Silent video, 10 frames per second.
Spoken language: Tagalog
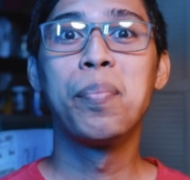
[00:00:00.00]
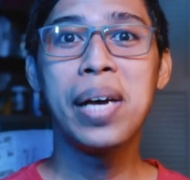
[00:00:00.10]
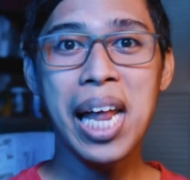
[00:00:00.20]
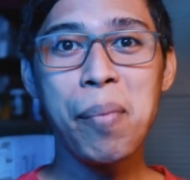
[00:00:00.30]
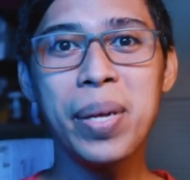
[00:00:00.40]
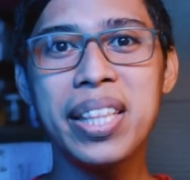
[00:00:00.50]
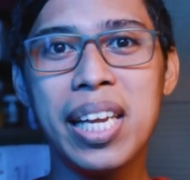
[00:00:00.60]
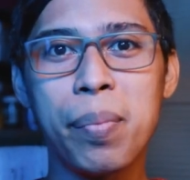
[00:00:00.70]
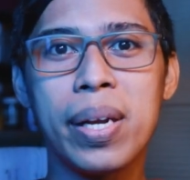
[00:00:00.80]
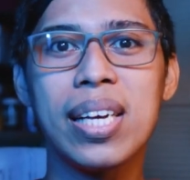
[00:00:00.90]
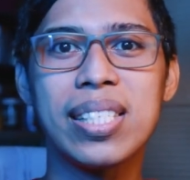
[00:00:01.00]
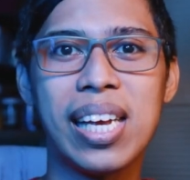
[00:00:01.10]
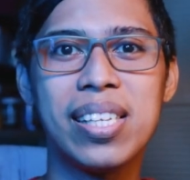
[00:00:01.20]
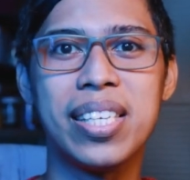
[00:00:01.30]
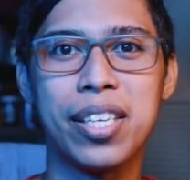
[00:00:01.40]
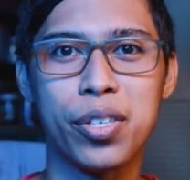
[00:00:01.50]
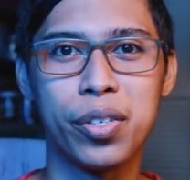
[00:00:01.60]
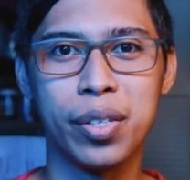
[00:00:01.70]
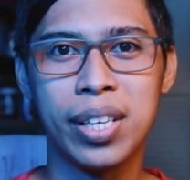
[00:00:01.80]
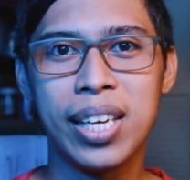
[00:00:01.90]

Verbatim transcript: Malapit na naman ang sale season.